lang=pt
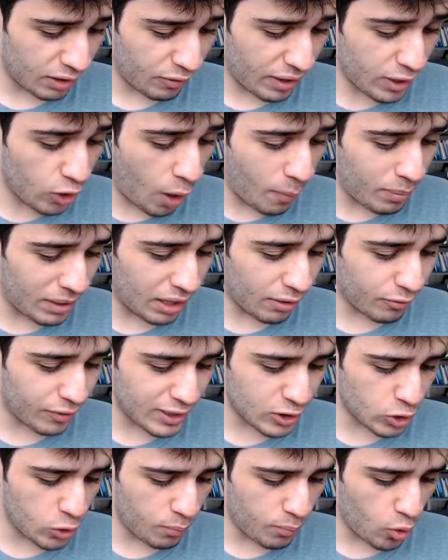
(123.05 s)
Vai Goblin,
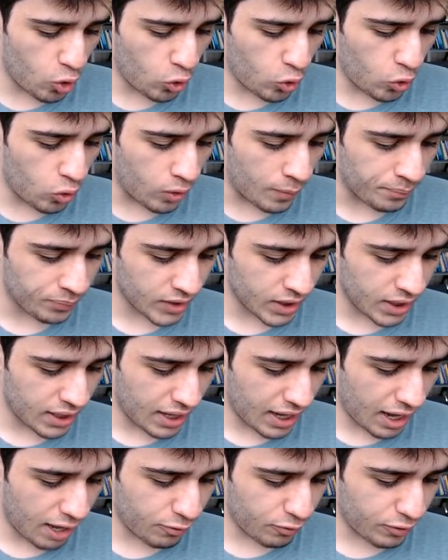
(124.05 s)
avança um pouco,
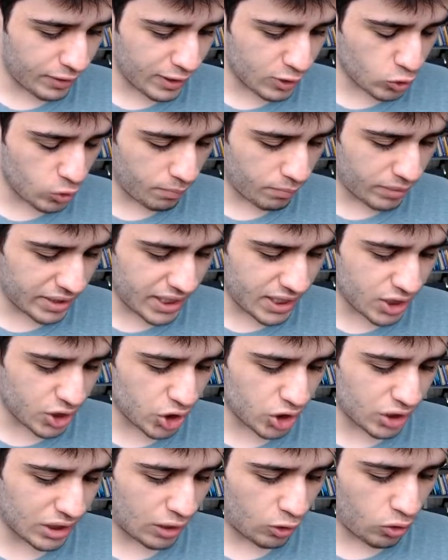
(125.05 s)
avança um,
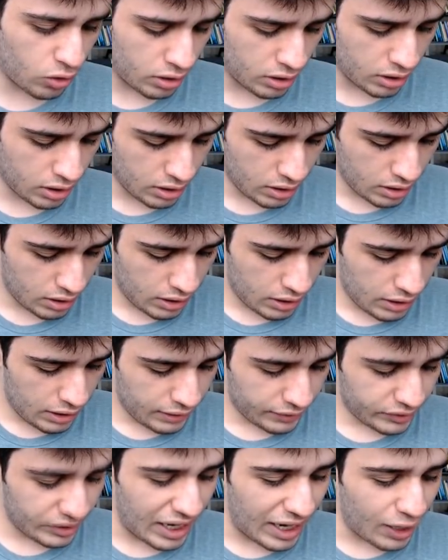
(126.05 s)
ixi, tacou,
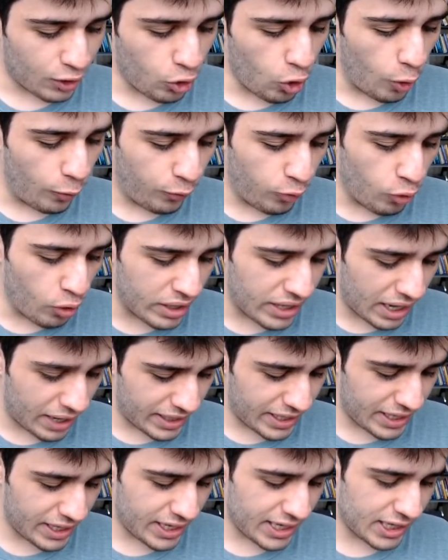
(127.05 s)
tacou fúria,
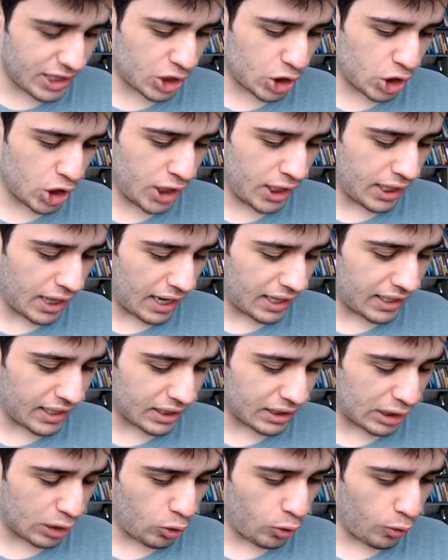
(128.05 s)
ixi, galera,
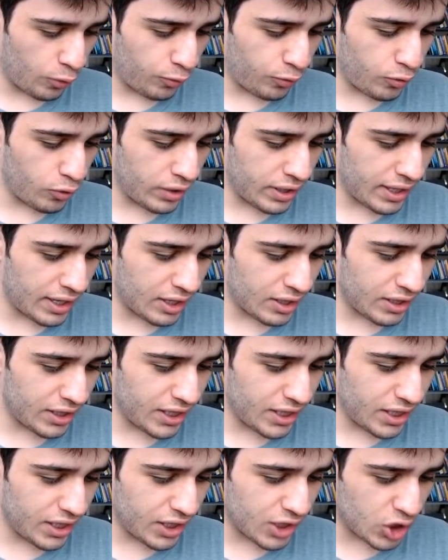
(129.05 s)
tacou fúria,
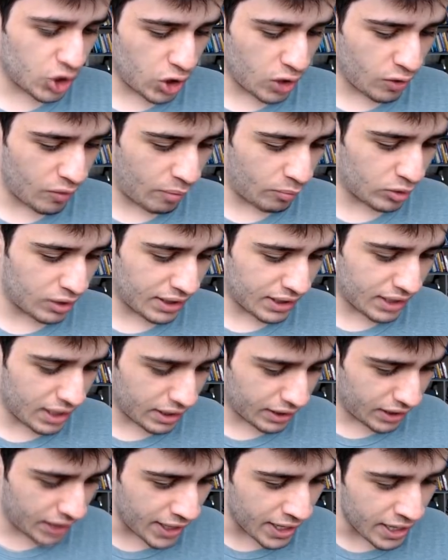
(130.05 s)
ixi, vamos tacar
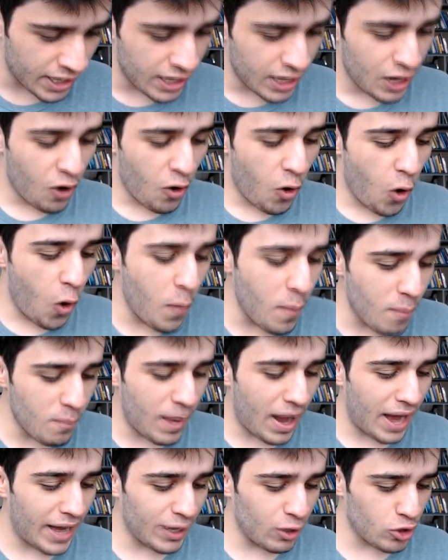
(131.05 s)
aqui. Um
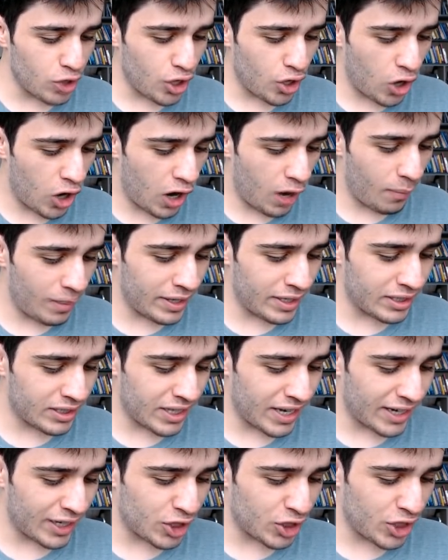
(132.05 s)
barril de Goblin,
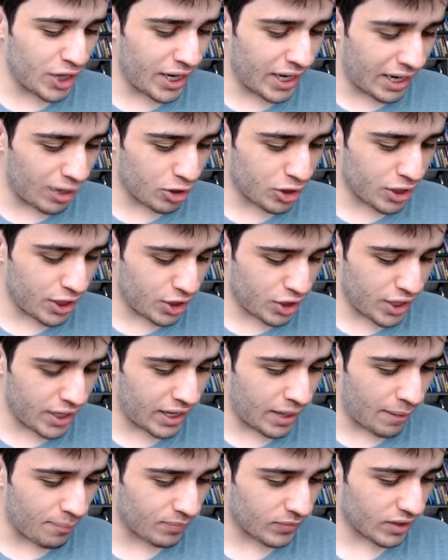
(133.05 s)
será que chega? Eu acho que
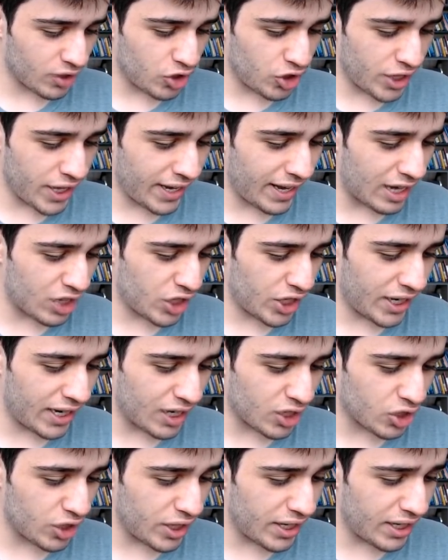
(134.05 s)
chega, chega,
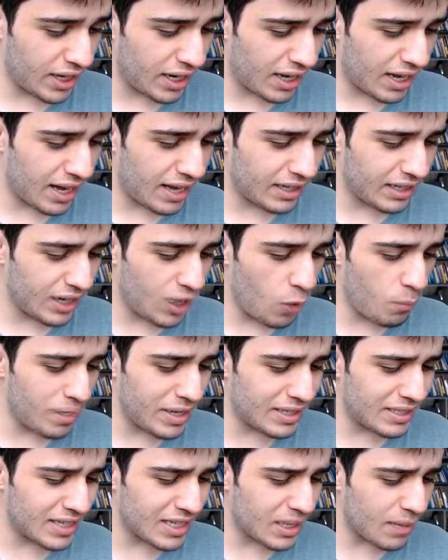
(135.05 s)
chega, chega, ah não,
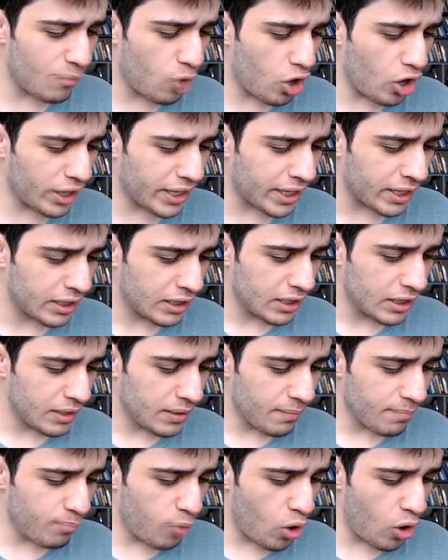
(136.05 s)
princesa, morre!
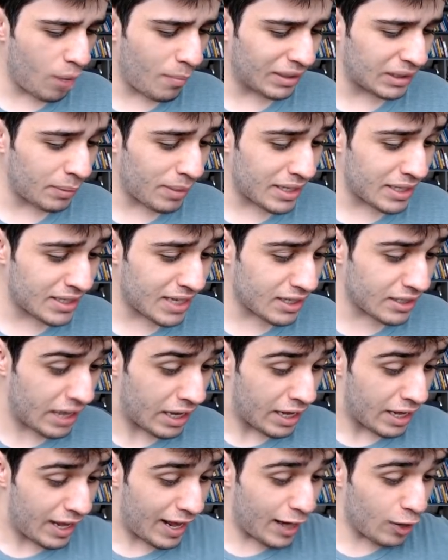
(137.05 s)
Boa, mata a princesa,
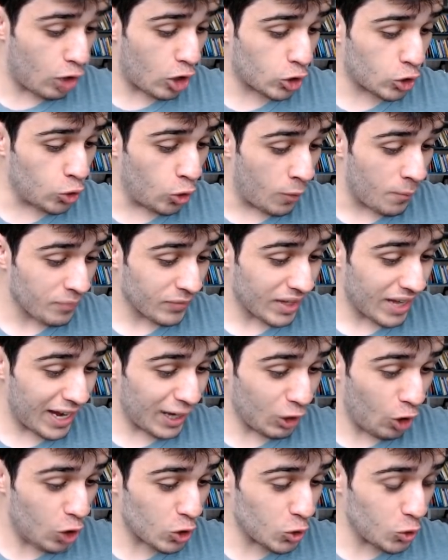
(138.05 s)
é nosso, é
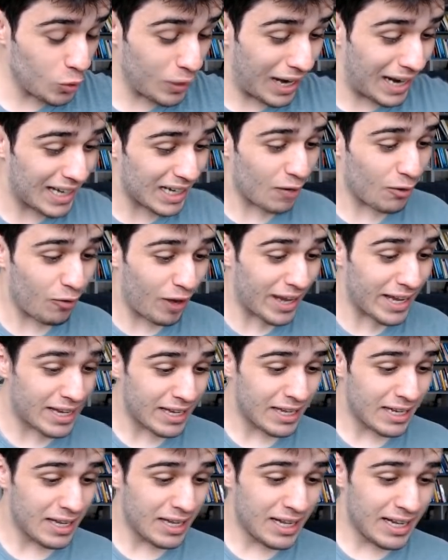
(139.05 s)
nosso, galera, vai!